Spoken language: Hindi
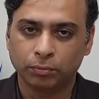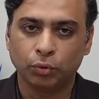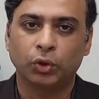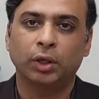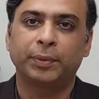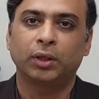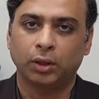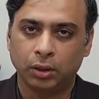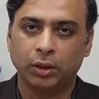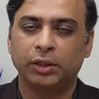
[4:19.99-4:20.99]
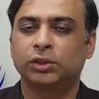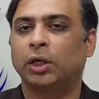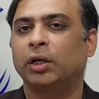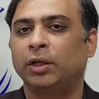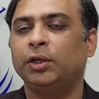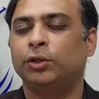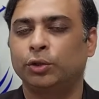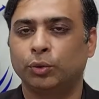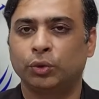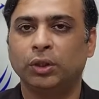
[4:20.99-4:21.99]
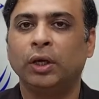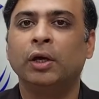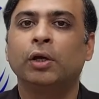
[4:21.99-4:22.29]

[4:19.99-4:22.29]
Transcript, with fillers: उन्होंने भी अर्निंग स्टार्ट नहीं की होती